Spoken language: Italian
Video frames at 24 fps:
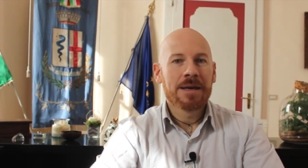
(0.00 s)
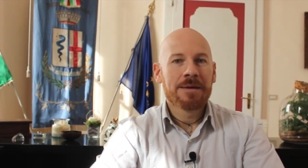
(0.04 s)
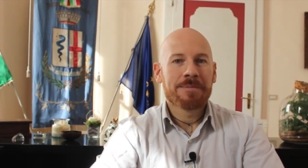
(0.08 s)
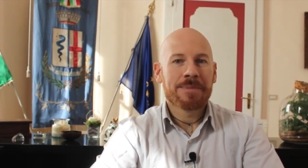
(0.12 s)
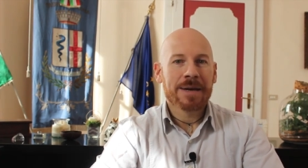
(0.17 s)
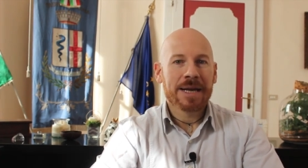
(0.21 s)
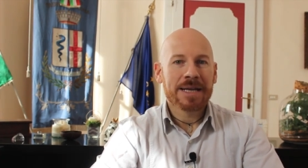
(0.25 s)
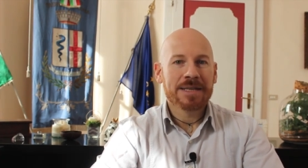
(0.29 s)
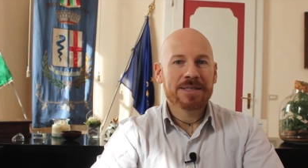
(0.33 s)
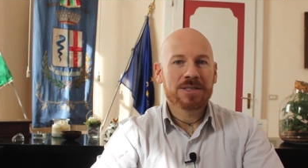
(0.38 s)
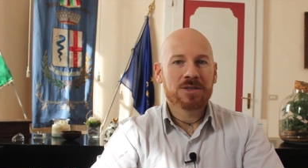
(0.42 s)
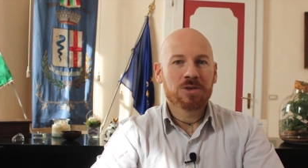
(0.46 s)

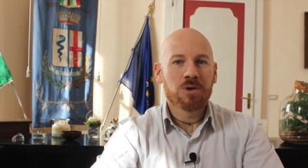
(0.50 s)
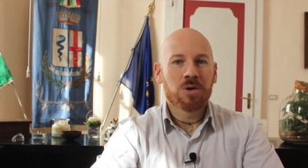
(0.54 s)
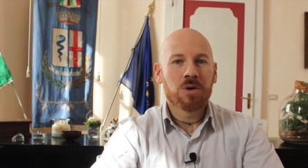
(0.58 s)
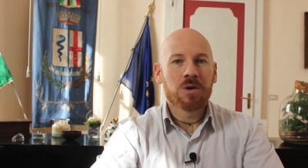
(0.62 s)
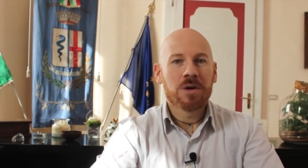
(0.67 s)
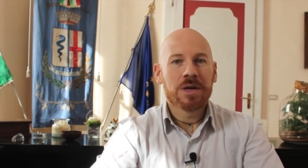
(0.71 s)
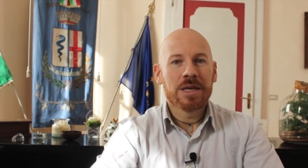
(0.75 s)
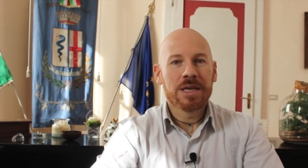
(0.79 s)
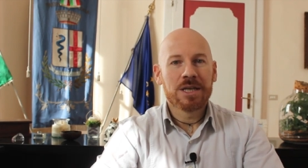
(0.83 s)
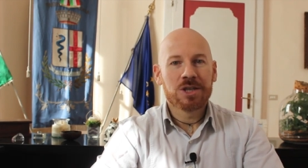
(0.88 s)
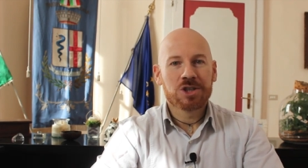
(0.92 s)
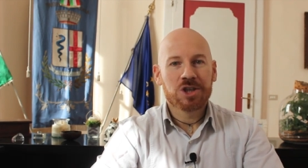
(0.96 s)

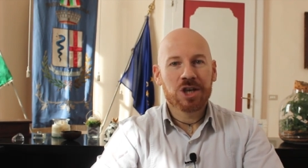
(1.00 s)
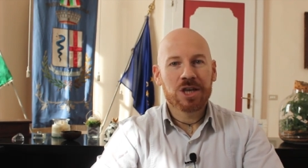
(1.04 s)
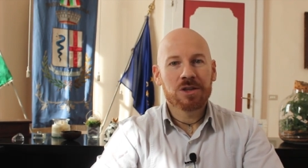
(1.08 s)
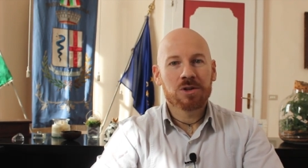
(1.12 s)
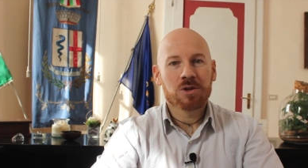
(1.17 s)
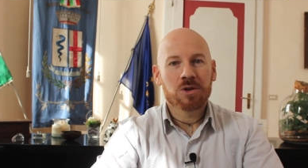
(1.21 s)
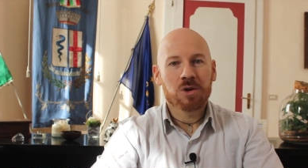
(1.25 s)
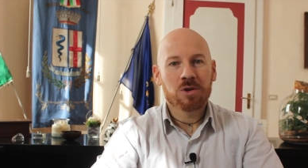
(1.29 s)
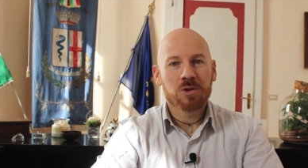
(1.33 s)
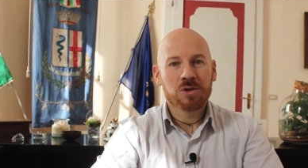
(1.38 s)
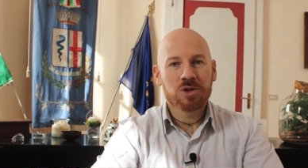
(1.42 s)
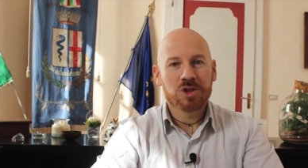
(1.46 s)
presso il
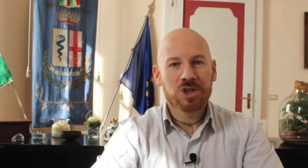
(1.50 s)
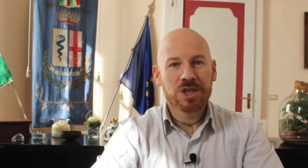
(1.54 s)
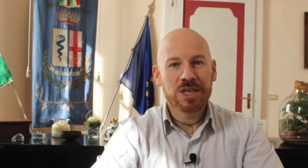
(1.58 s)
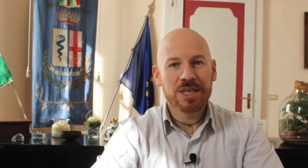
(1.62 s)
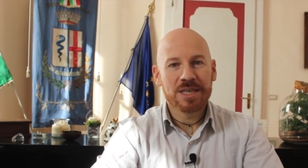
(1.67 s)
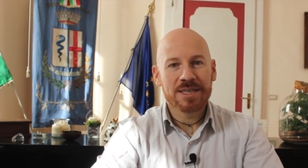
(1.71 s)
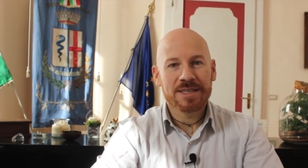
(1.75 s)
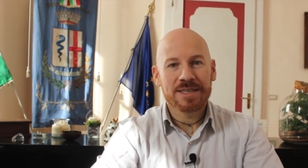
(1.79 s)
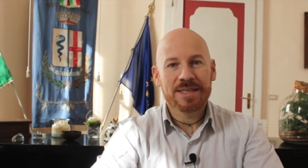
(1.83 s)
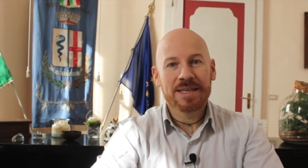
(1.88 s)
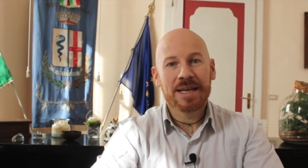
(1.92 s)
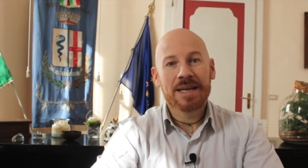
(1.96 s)
centro
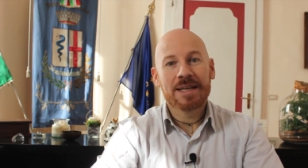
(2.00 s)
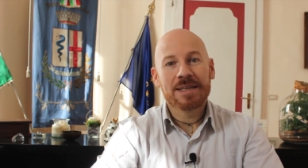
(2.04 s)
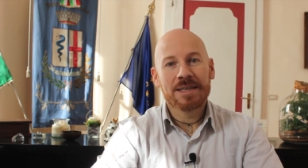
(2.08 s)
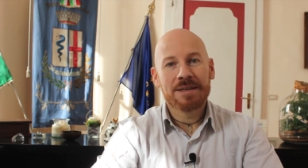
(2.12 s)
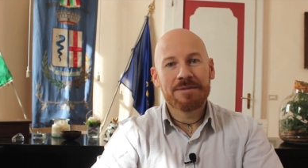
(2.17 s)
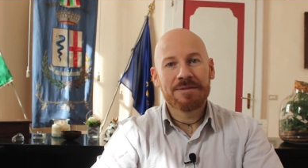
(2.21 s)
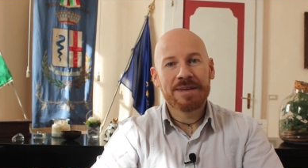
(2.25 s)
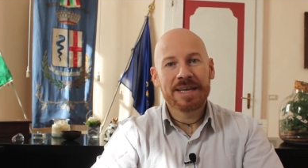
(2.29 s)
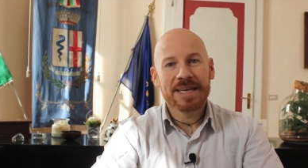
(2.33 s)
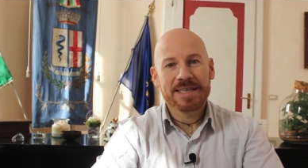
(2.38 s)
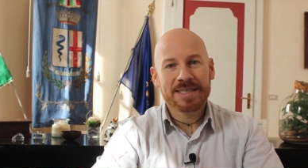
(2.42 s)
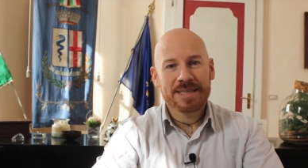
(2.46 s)
CISL
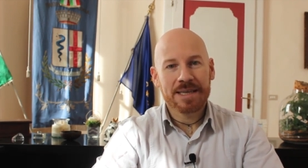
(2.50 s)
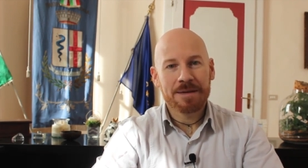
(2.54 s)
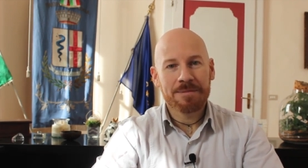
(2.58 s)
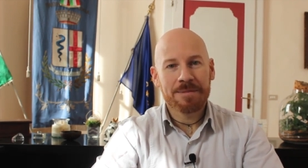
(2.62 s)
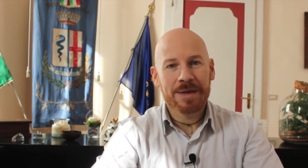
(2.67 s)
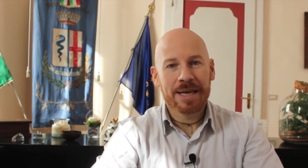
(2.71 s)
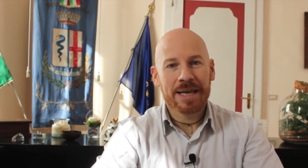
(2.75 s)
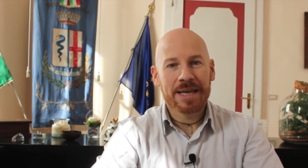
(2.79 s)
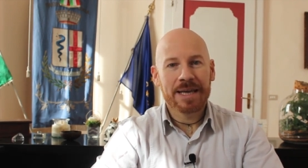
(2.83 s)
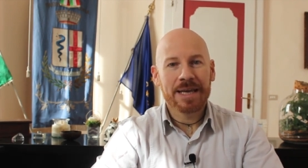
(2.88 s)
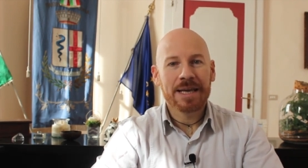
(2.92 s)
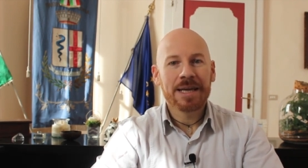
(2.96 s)
di via
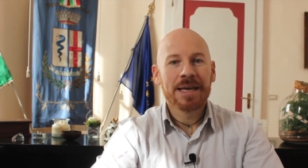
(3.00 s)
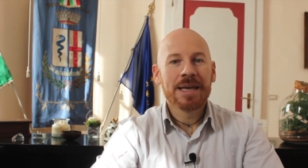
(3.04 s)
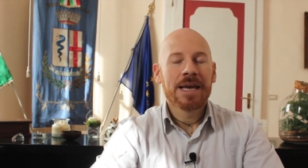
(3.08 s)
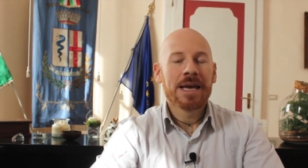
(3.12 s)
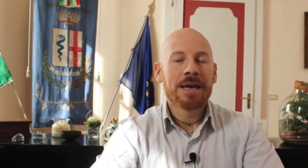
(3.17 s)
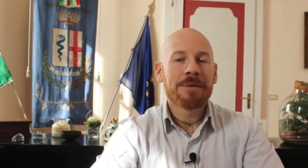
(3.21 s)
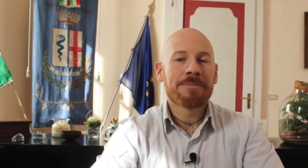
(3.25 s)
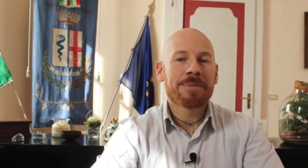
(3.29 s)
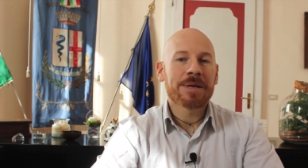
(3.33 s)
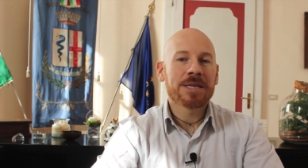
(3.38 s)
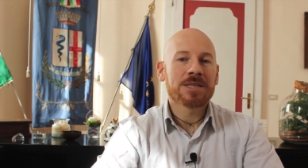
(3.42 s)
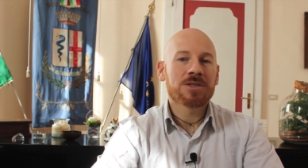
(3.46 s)
Seibene
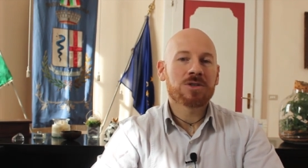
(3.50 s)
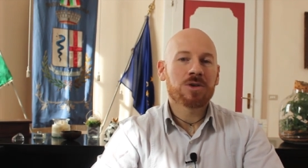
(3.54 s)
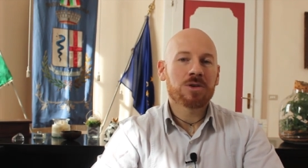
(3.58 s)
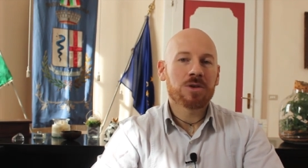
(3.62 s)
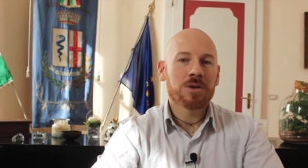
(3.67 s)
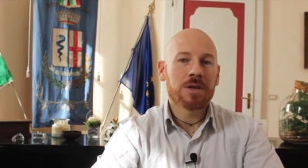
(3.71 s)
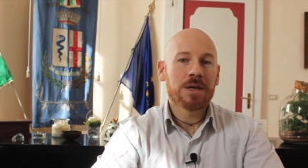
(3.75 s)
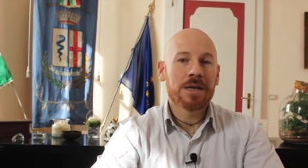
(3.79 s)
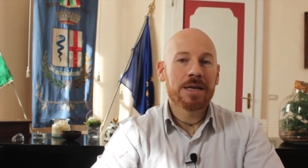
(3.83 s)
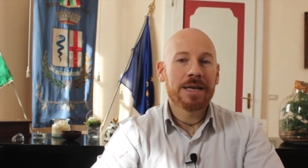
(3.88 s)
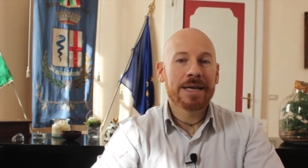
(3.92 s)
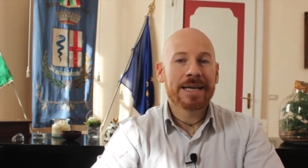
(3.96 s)
e presso
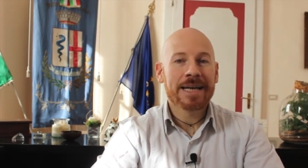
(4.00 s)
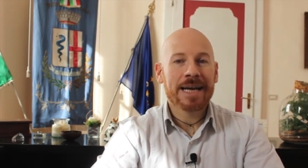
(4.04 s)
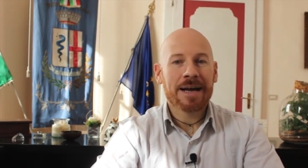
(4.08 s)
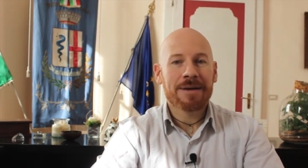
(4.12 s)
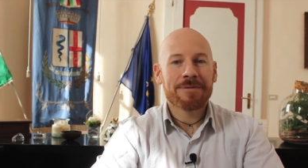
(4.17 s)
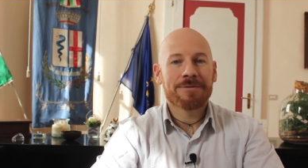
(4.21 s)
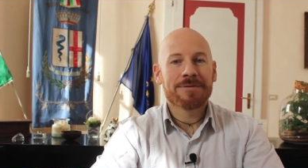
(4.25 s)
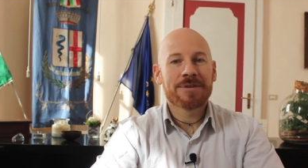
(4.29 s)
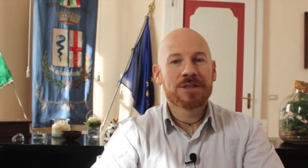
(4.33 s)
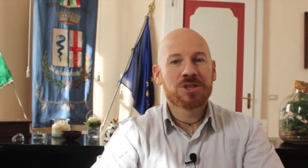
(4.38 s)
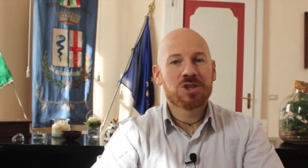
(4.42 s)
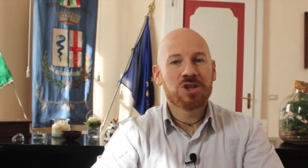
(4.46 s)
il
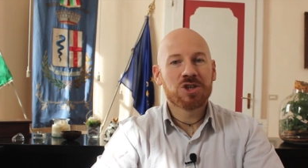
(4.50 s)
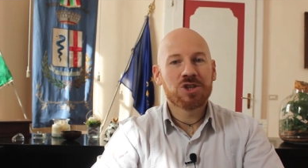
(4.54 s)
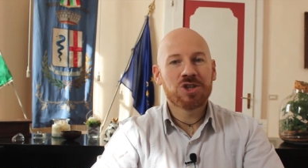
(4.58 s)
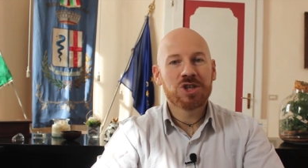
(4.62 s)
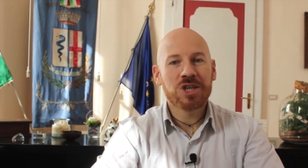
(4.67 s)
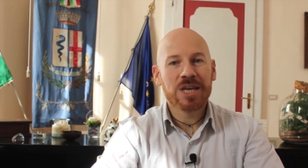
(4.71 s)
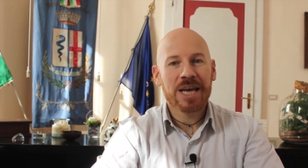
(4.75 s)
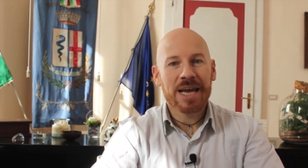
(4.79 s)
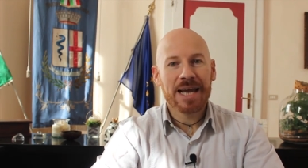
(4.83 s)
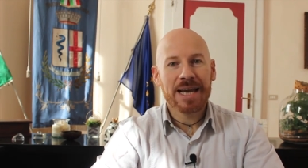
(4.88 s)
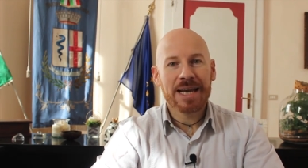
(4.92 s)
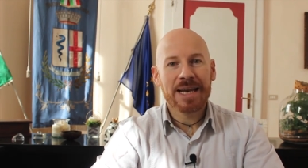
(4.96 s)
CAF
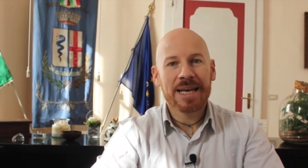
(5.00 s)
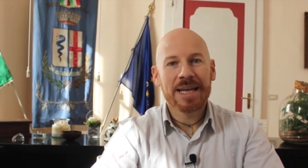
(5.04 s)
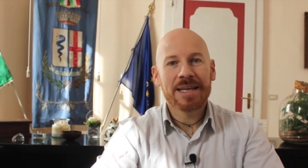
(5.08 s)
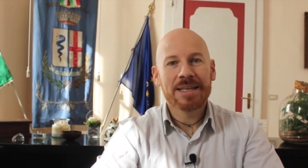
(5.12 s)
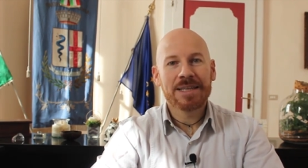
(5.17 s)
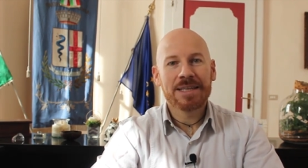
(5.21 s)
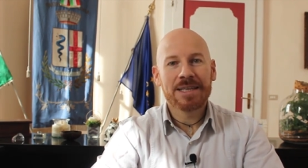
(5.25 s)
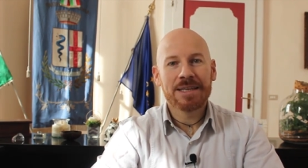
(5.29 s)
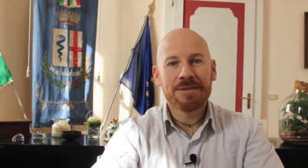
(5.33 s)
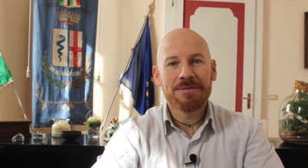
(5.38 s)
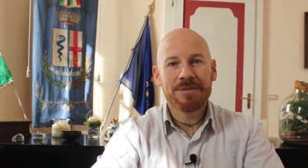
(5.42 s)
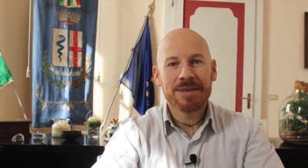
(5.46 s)

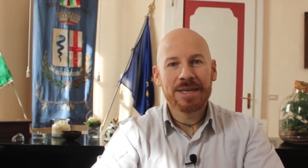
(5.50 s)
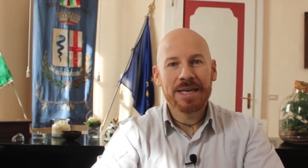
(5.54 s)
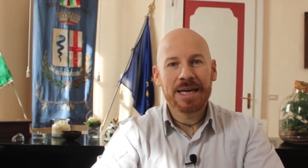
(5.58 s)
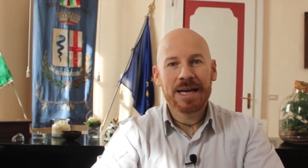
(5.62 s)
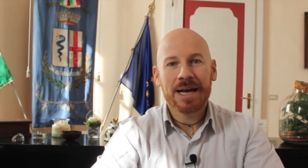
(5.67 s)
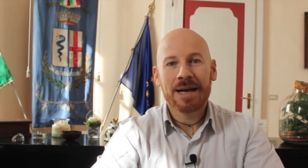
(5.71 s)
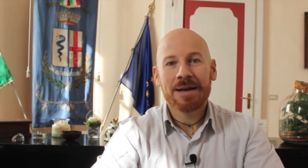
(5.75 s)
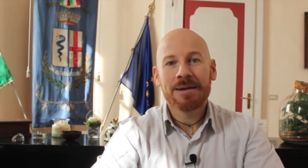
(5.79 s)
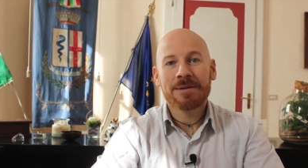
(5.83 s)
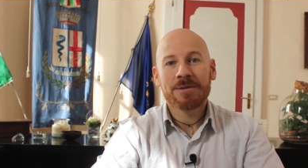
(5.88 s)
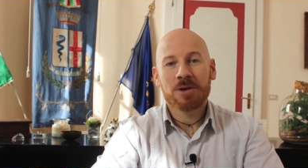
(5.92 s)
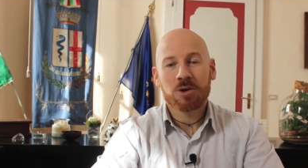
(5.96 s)
CGL di
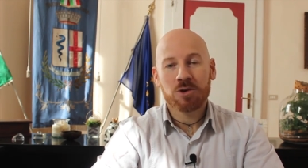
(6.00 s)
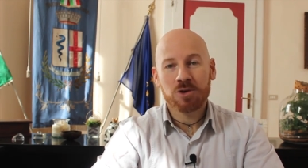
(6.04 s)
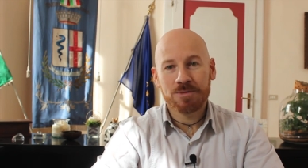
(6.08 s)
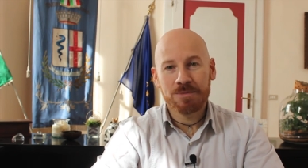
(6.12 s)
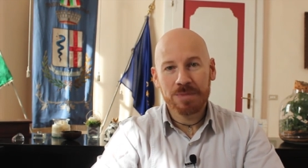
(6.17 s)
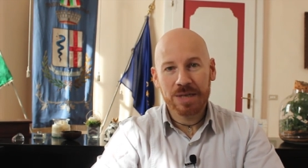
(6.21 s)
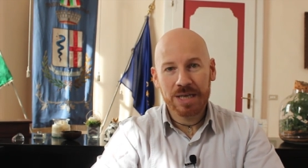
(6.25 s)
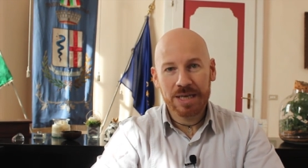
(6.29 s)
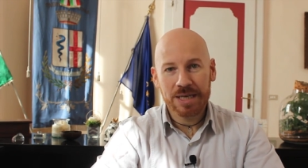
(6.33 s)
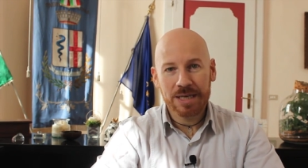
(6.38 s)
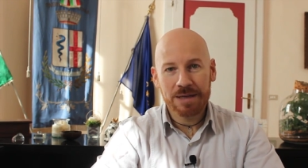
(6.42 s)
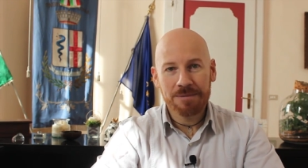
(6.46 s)
via
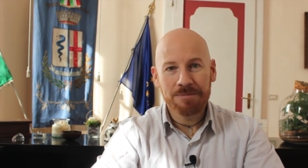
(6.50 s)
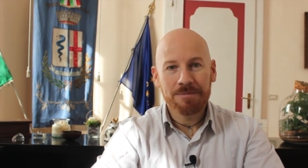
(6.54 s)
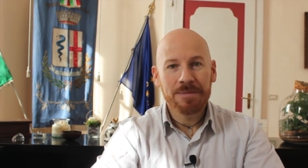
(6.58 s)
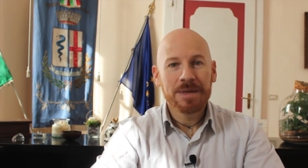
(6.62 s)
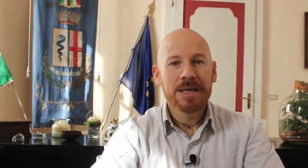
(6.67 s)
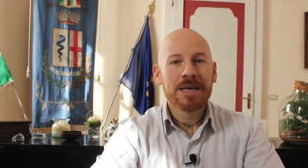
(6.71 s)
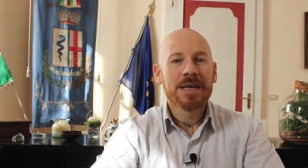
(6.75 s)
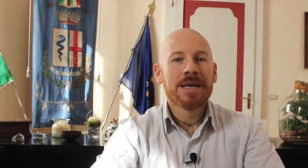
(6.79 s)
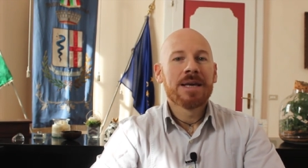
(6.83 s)
Rosmini.